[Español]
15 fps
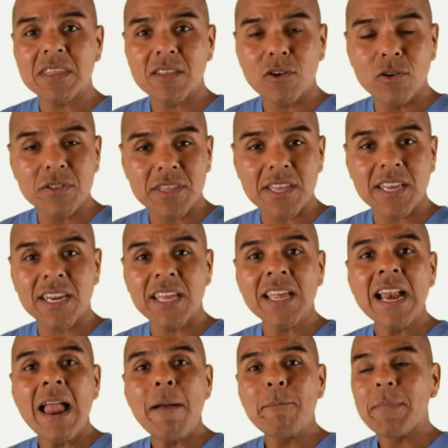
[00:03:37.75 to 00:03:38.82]
contiene
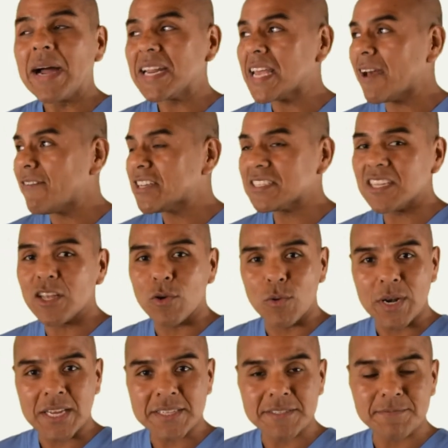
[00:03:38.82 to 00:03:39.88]
varias
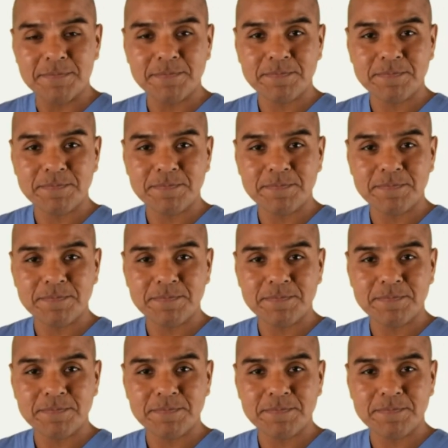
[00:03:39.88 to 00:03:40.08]
vesículas.